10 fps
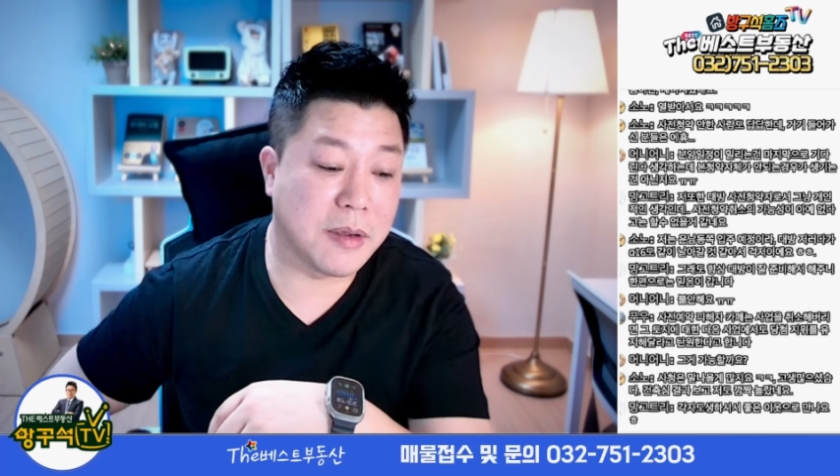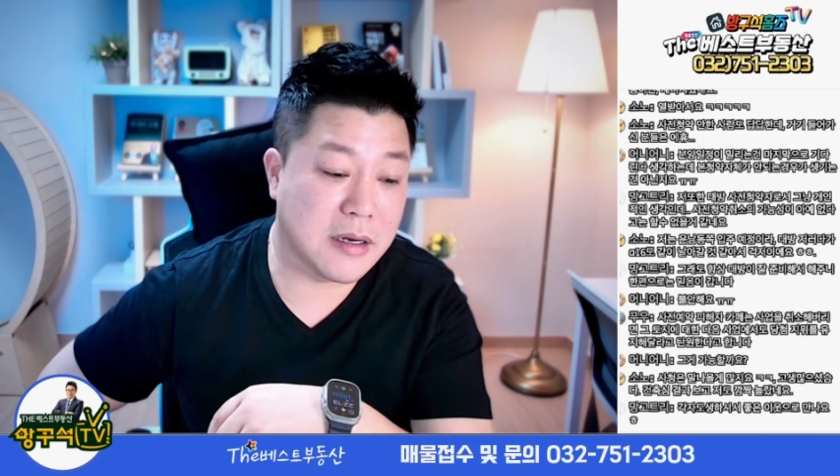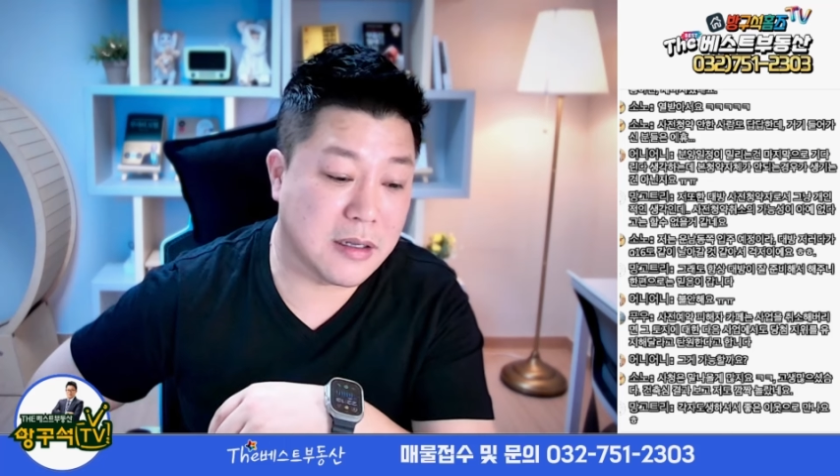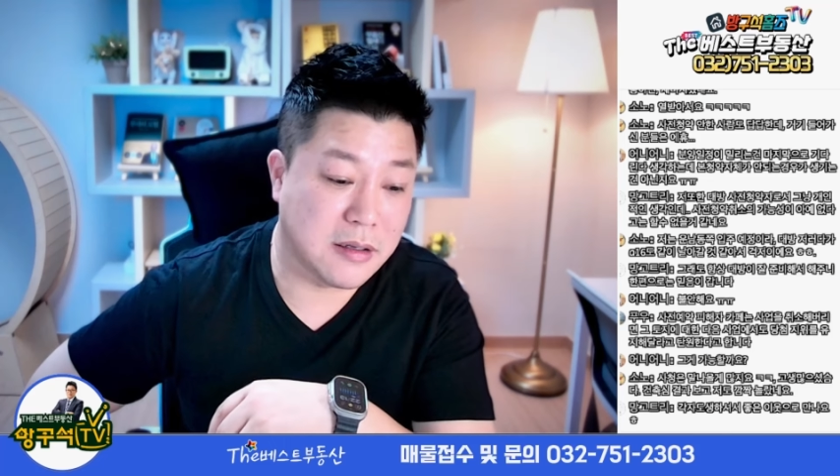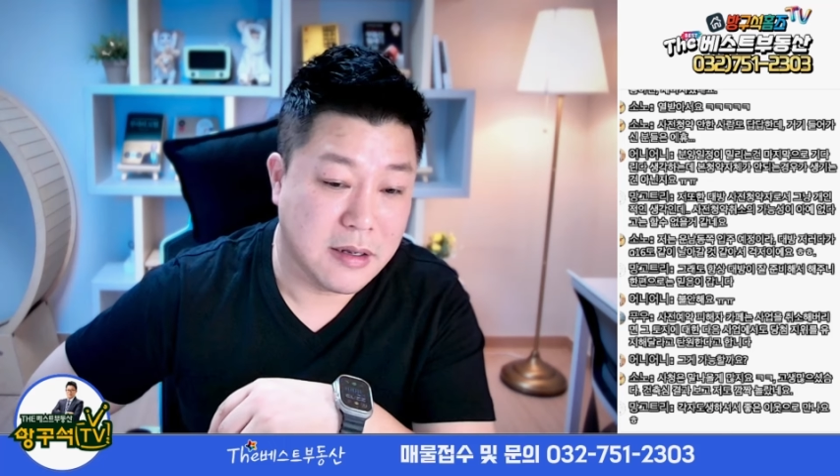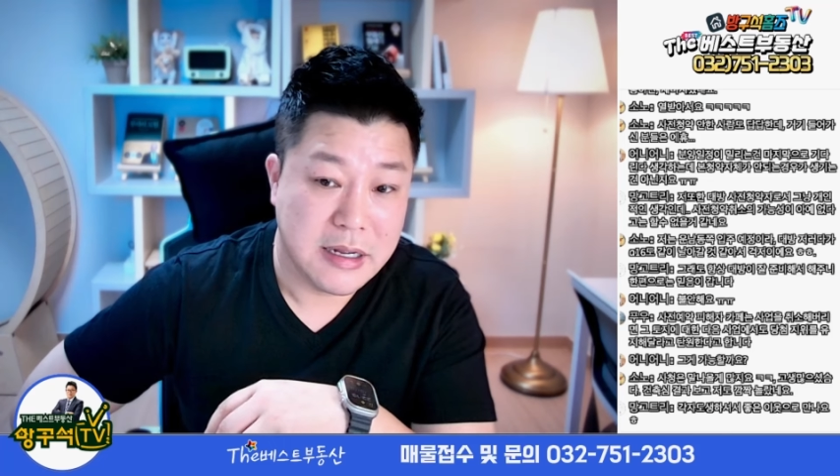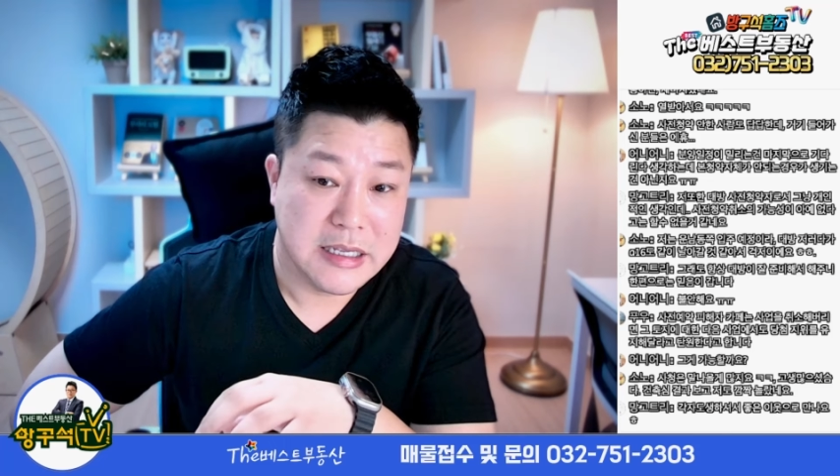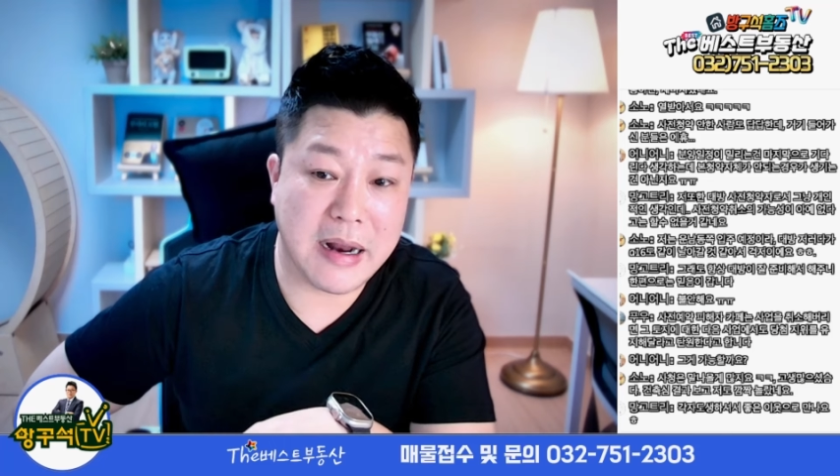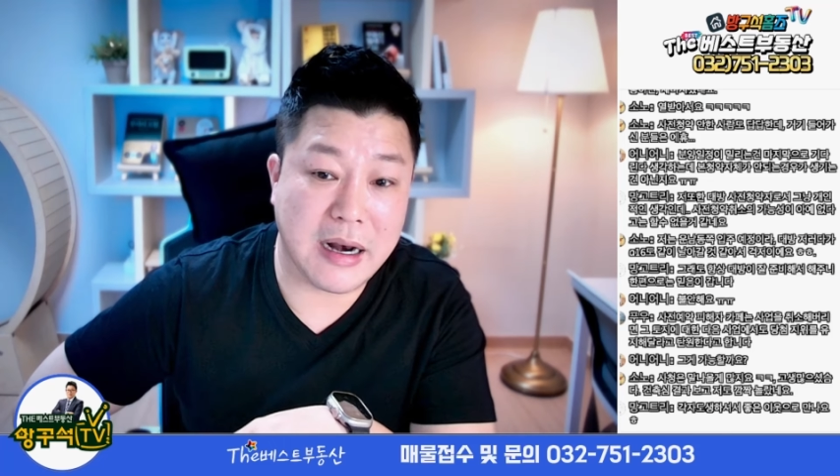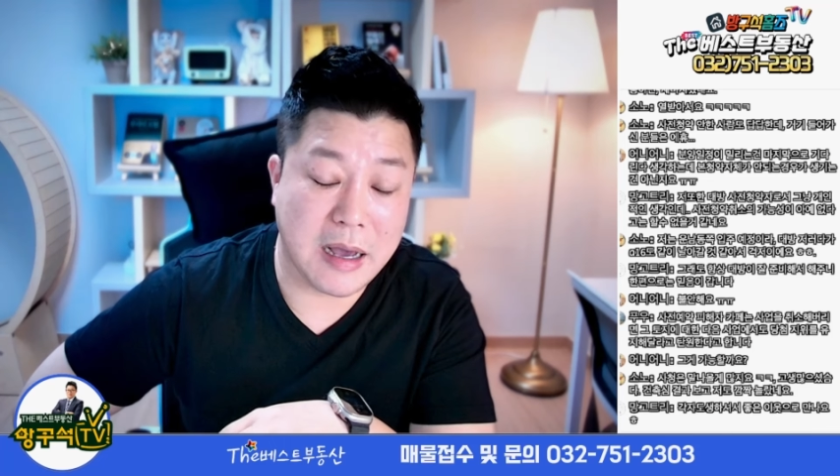하게 되면은
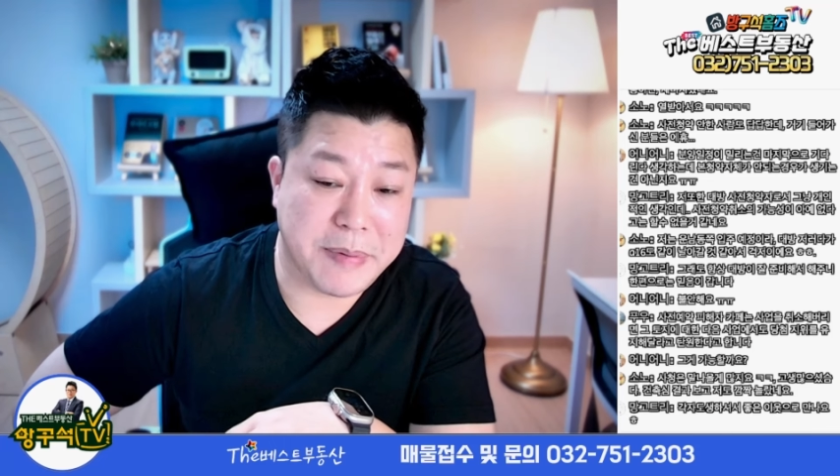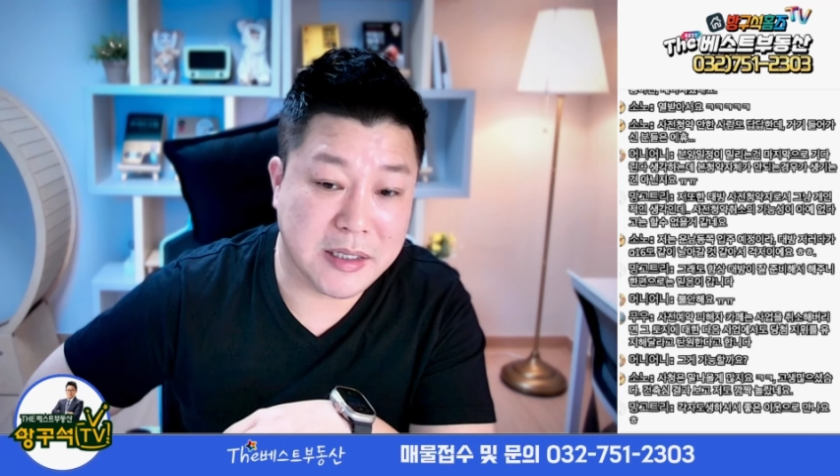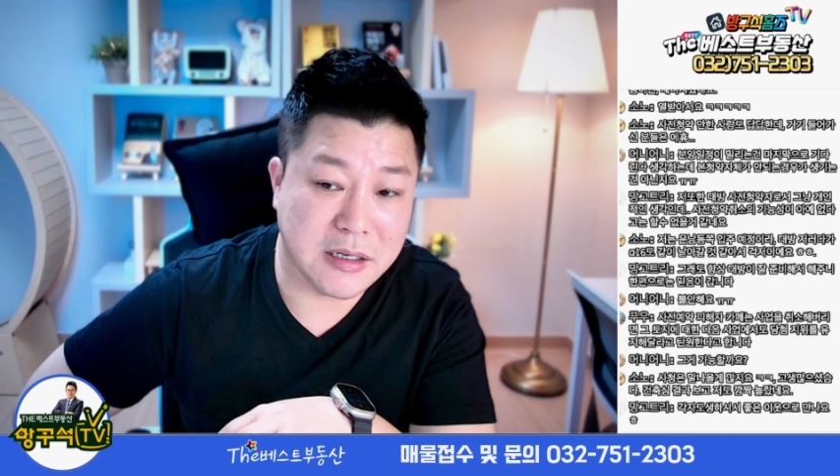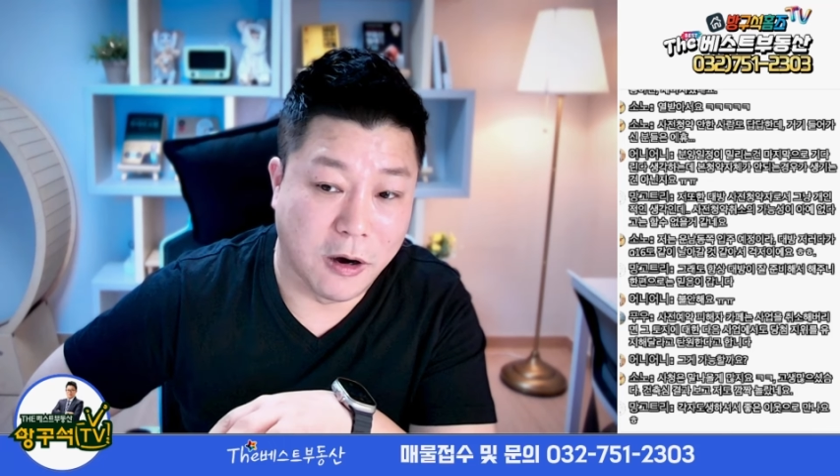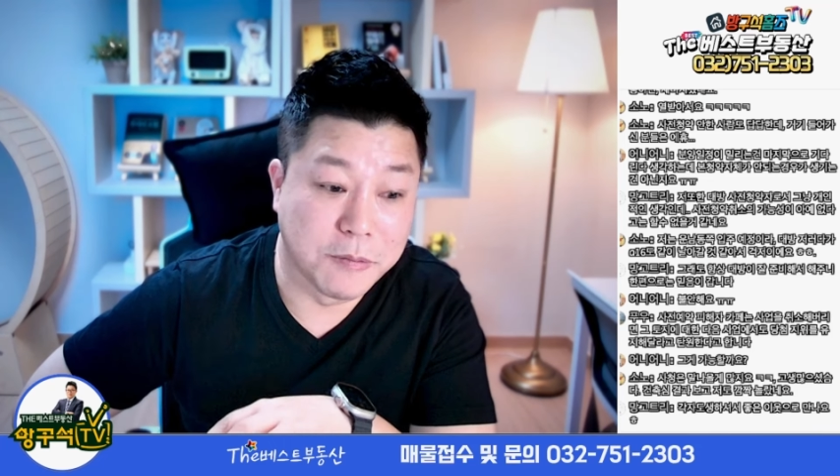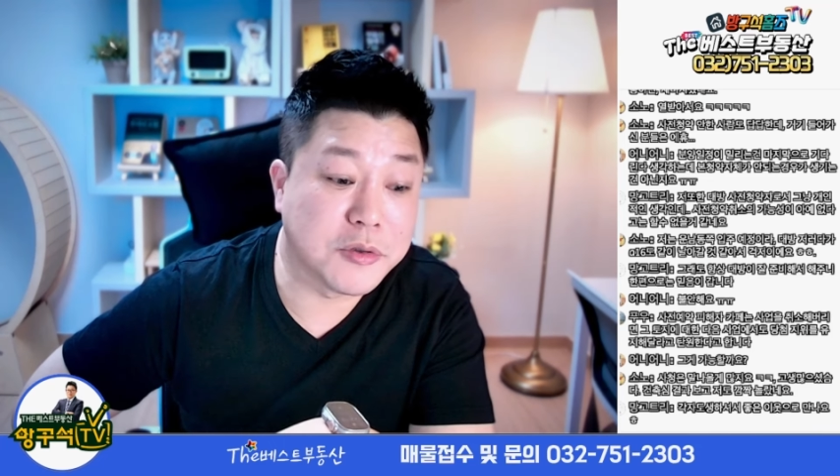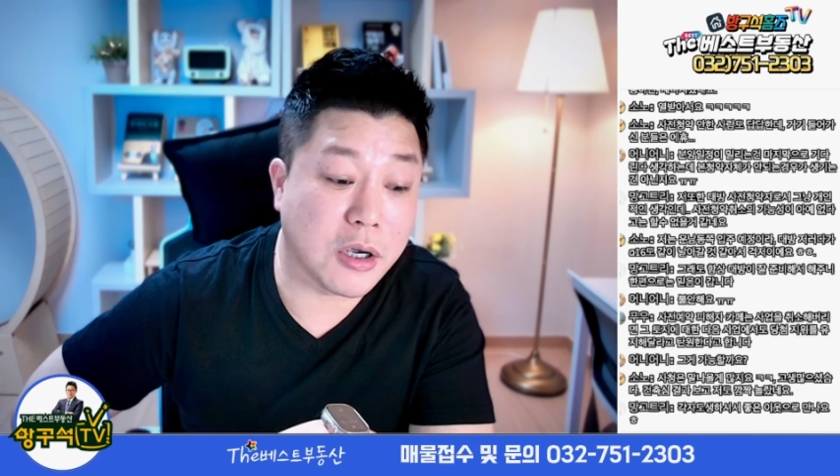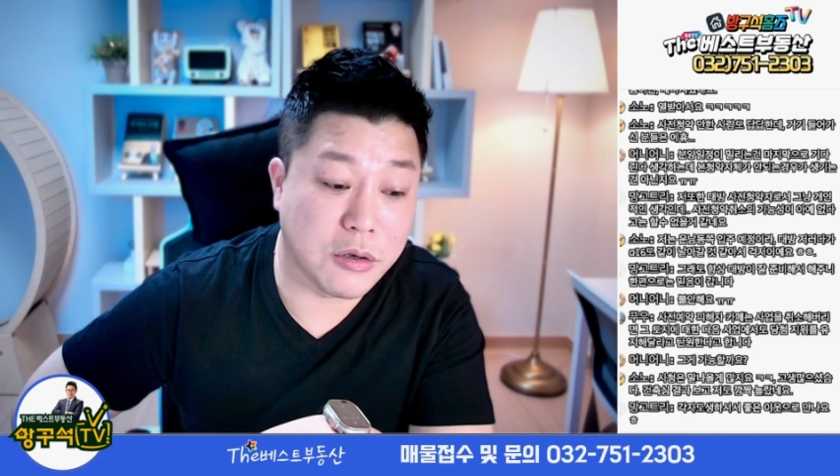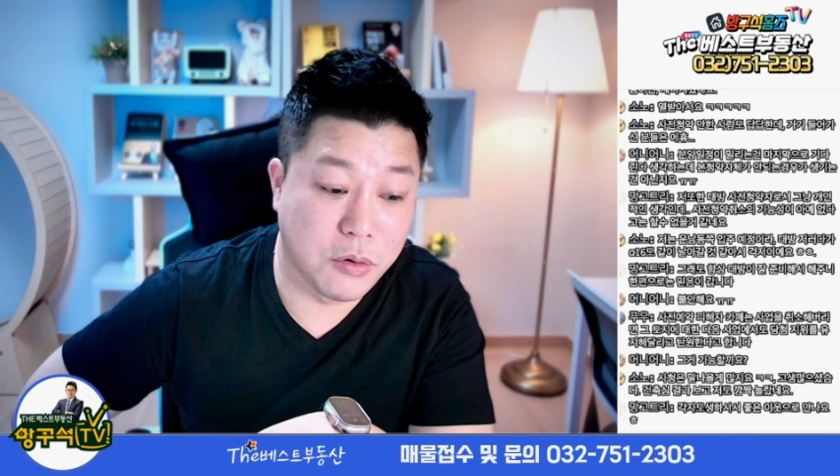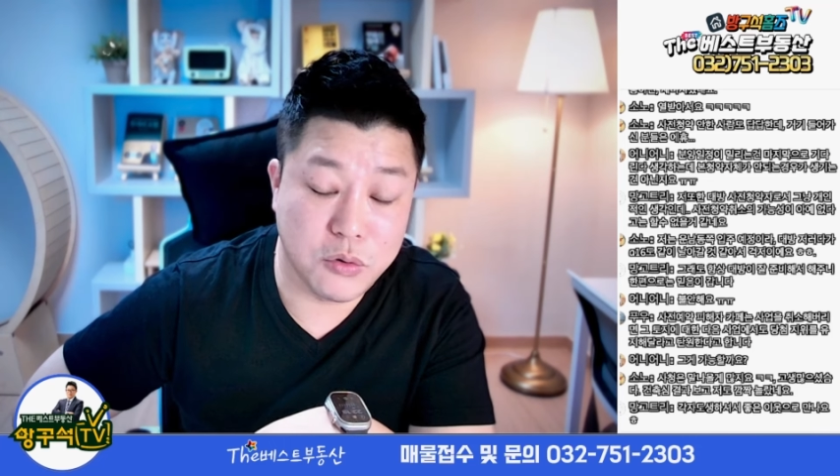이만한 아파트가
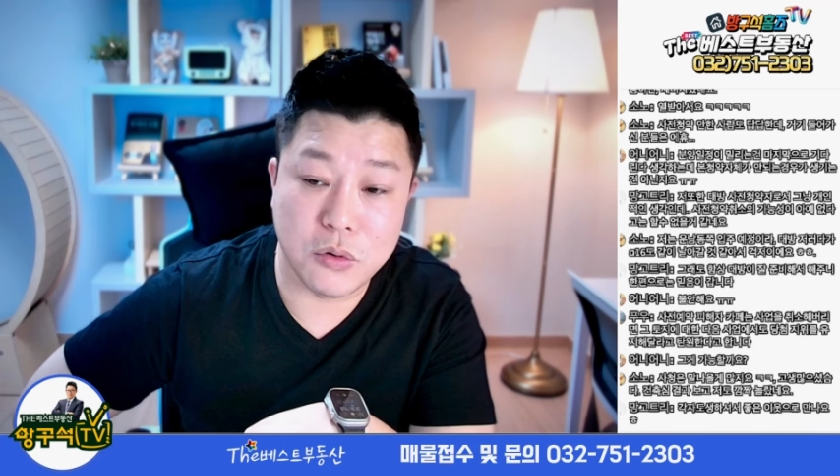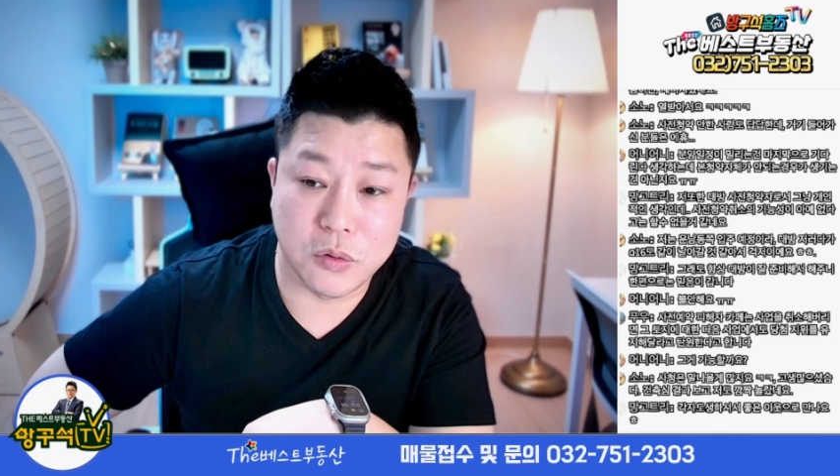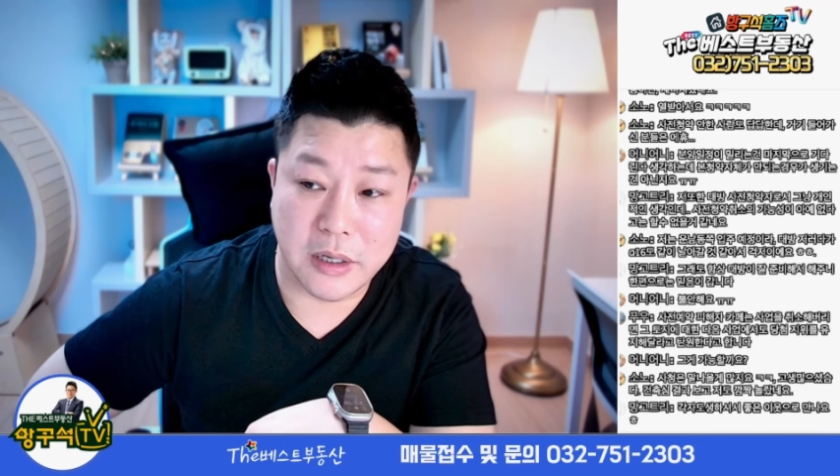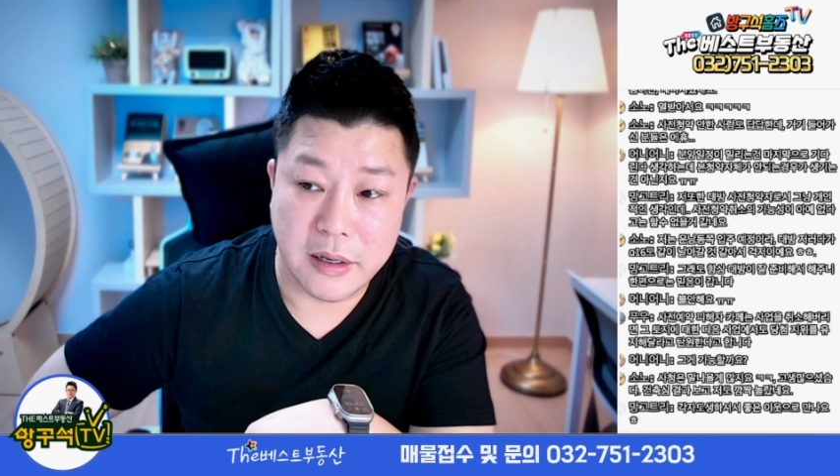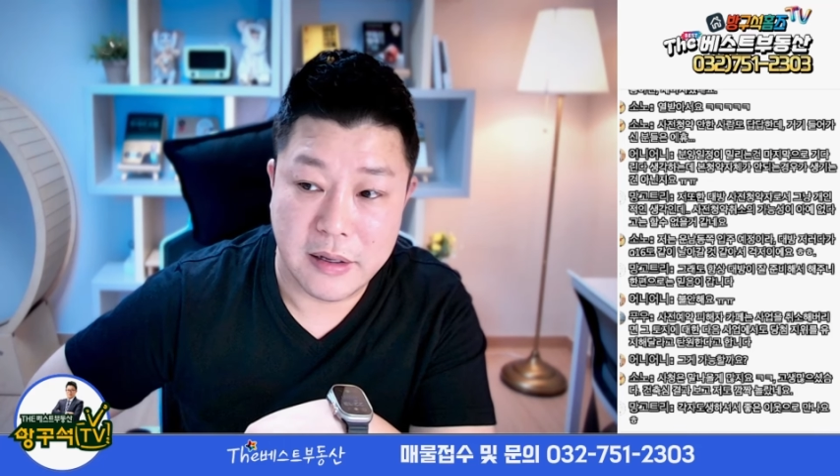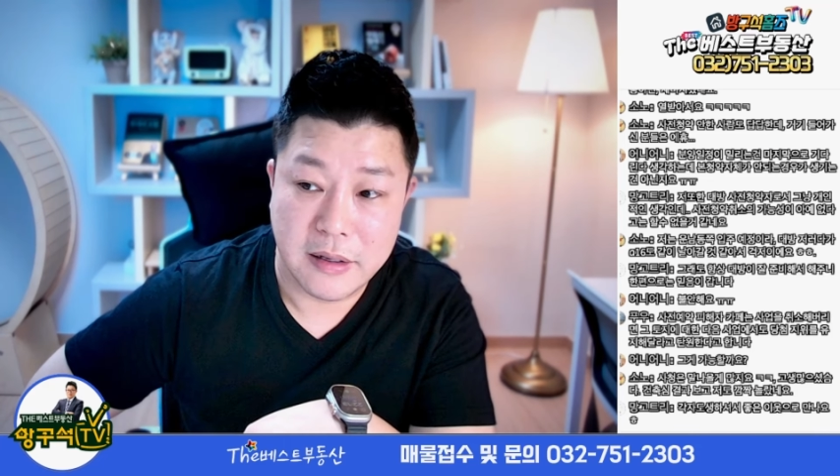없어요. 영종도에.